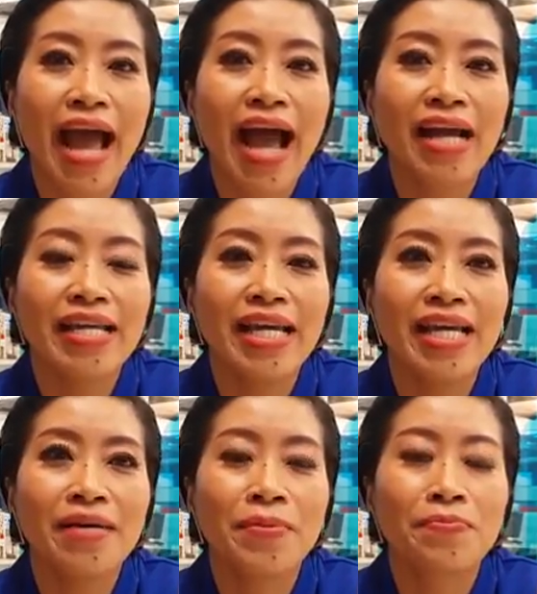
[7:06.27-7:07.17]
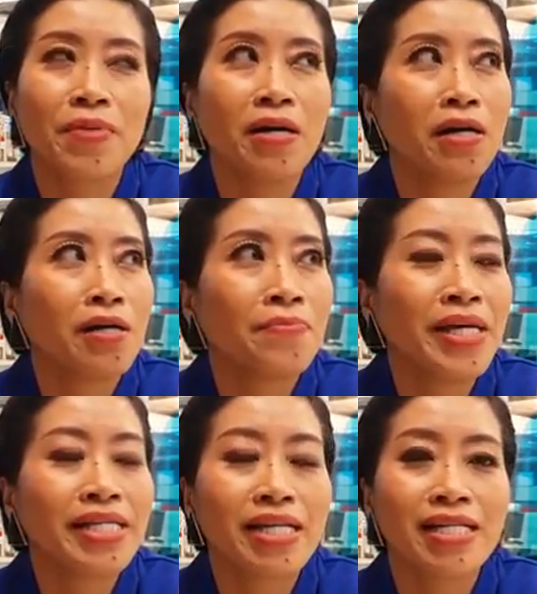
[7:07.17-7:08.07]
แต่อ้างยี่เออ
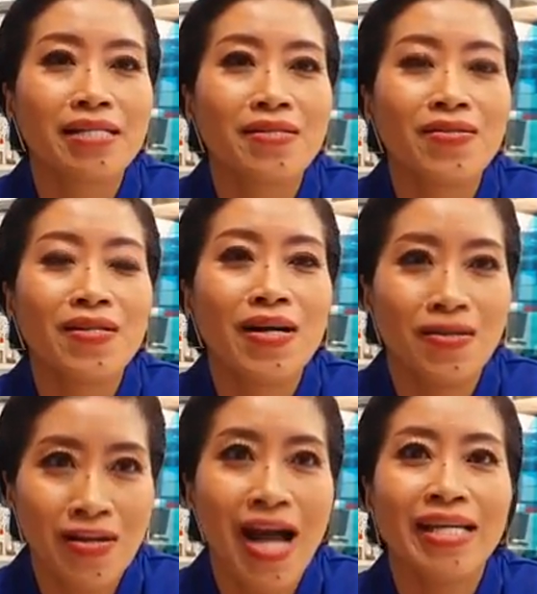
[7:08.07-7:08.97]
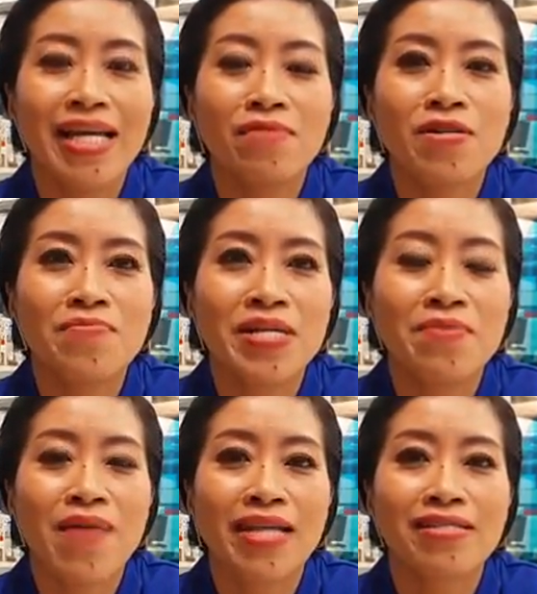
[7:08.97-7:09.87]
พี่จนเอออ้างยี่มันมี
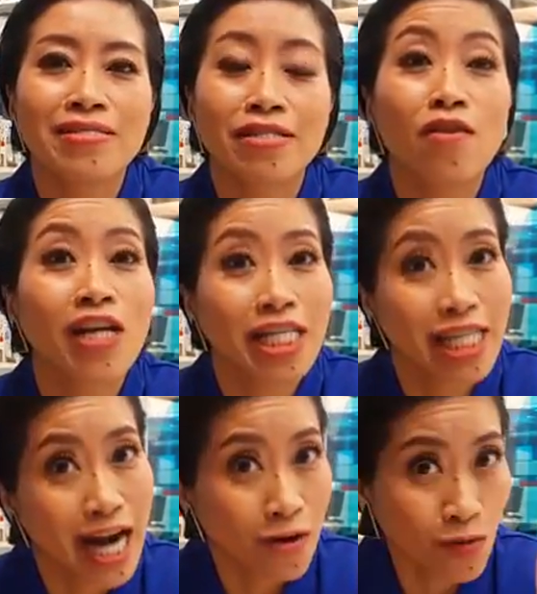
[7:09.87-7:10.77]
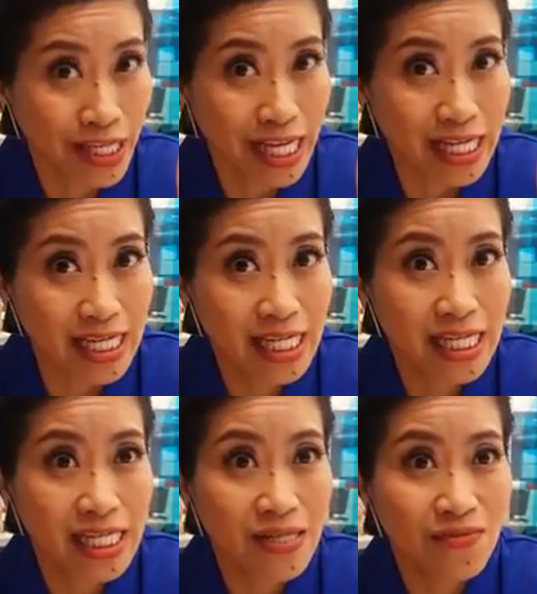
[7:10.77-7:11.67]
มาตั้งแต่ต้นรัตนโกสินทร์
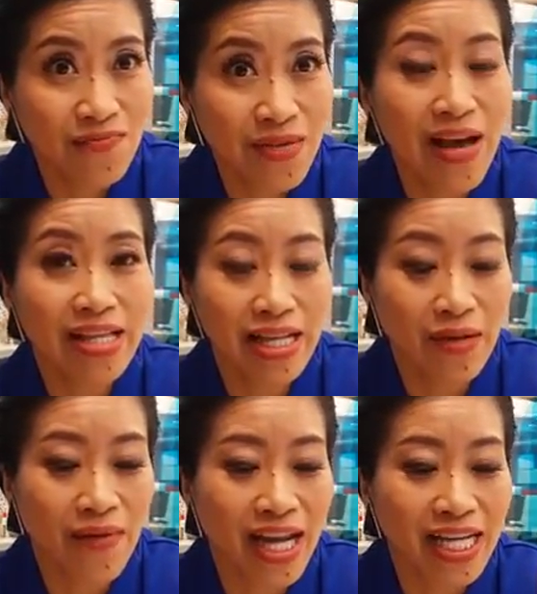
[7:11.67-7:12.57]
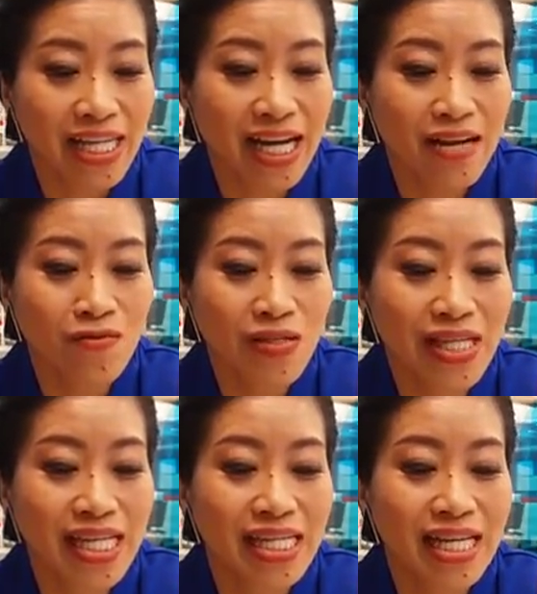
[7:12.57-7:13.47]
มีมาตั้งสมัยรัตนโก
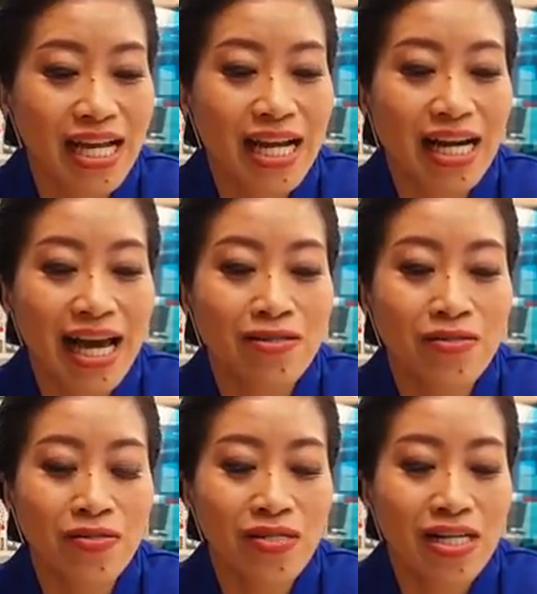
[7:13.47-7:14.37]
สินทร์แล้ว